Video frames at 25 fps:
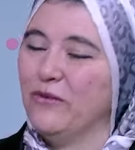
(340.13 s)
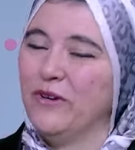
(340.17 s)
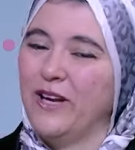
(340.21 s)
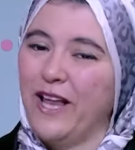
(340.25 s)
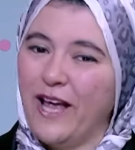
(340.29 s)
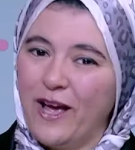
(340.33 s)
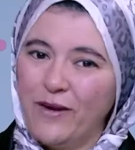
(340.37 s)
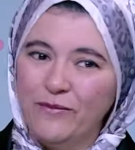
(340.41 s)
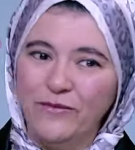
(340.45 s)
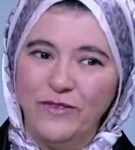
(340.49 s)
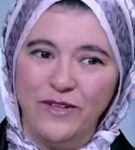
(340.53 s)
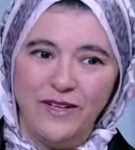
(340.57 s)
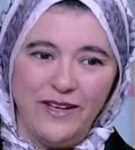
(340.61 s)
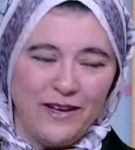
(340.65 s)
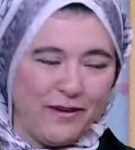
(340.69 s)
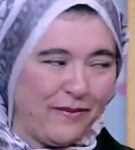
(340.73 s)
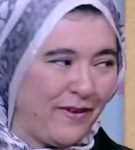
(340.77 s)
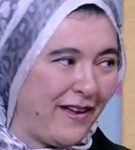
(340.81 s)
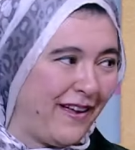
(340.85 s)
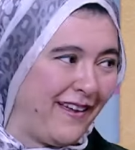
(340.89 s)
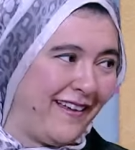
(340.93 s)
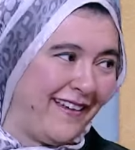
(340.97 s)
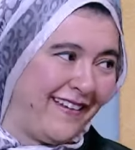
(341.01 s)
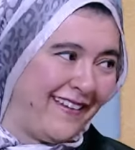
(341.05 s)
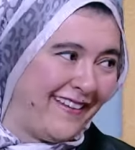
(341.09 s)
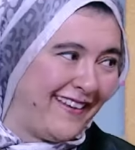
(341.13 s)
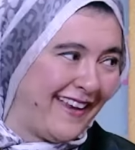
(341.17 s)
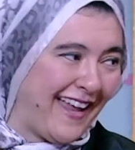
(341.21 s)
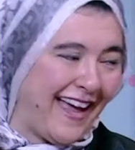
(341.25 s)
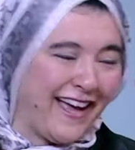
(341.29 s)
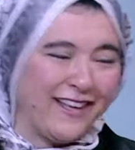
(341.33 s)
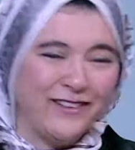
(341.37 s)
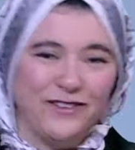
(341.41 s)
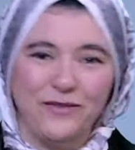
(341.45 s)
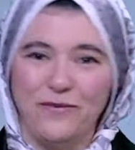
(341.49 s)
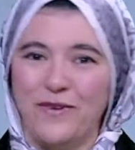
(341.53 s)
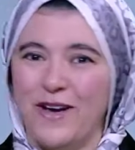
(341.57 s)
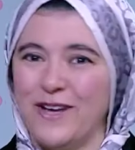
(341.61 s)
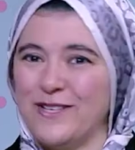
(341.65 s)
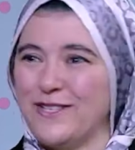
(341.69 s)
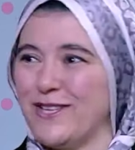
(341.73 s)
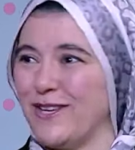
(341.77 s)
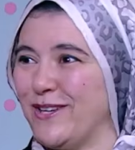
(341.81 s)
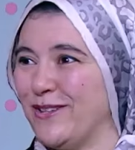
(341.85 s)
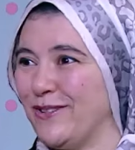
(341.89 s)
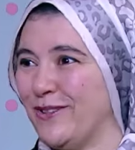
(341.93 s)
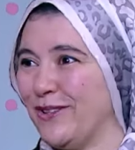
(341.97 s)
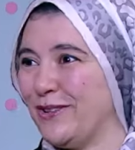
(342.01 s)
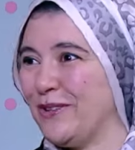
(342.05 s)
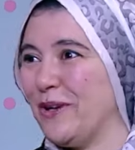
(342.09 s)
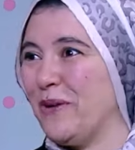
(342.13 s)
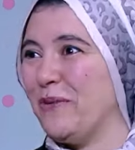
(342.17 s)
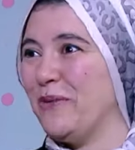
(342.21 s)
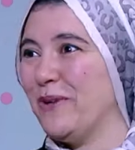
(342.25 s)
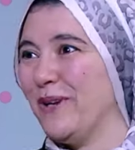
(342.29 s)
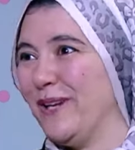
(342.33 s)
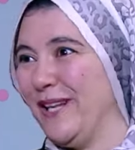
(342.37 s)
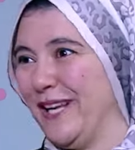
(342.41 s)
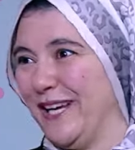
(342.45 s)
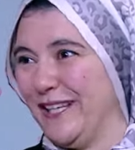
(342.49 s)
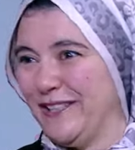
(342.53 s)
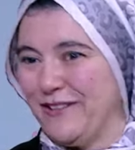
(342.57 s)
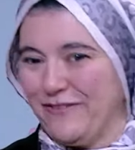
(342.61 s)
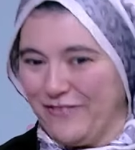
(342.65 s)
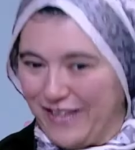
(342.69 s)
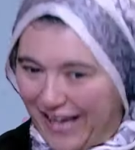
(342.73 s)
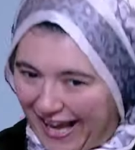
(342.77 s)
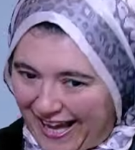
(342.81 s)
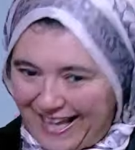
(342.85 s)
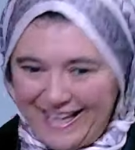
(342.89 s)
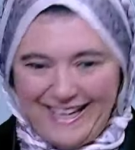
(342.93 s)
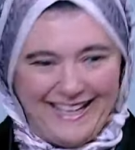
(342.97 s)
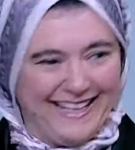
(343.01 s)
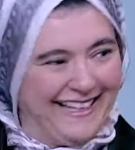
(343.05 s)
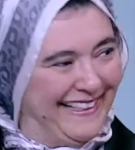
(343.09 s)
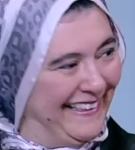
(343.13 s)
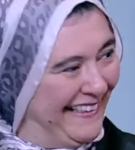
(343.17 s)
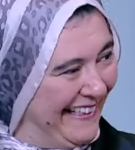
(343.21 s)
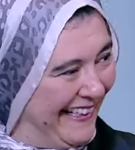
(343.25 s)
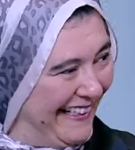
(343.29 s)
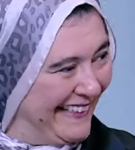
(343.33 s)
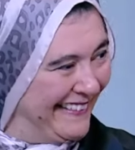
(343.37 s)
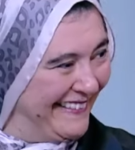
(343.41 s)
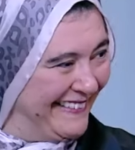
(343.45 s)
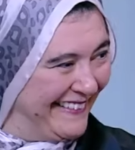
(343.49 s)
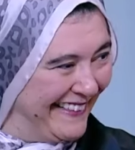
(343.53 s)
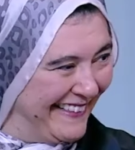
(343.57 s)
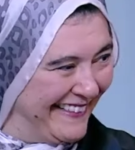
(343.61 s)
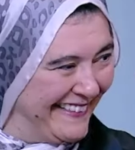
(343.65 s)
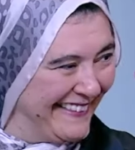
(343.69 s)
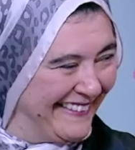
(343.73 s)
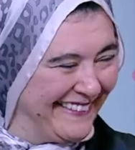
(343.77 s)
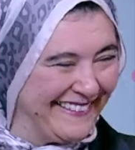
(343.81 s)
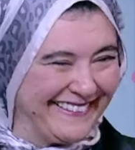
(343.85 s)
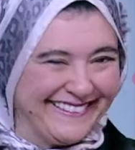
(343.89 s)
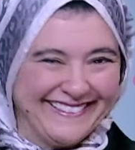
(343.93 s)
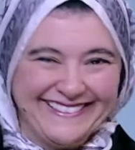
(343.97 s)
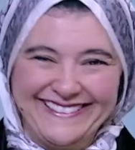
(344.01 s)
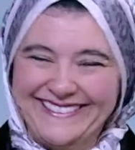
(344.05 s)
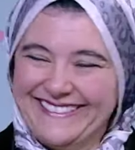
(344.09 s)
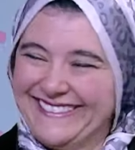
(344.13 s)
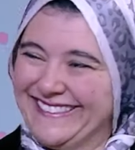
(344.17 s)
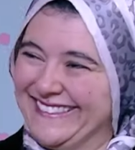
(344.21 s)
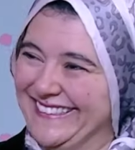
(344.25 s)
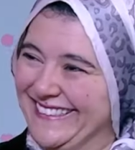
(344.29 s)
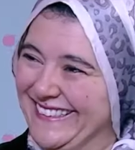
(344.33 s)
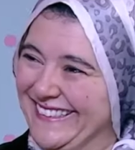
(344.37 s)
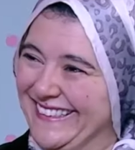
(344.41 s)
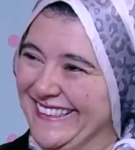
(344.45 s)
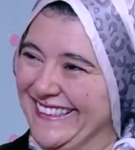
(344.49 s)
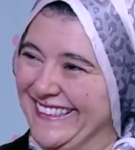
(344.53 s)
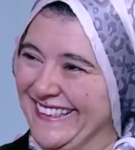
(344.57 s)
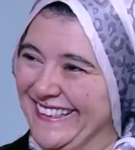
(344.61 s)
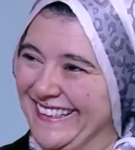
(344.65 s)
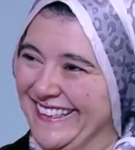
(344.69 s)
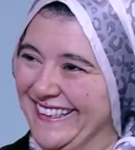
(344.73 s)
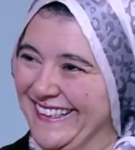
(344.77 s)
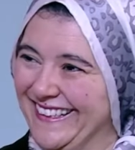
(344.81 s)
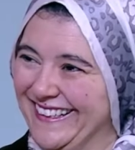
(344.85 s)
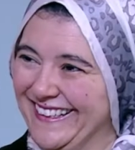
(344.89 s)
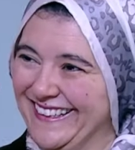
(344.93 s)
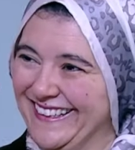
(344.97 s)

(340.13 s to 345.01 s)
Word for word: والحمد لله بقى لحد ما حصل التطور اللي احنا فيه حاليا يعني طب حلو قوي طب نسمع من جاسر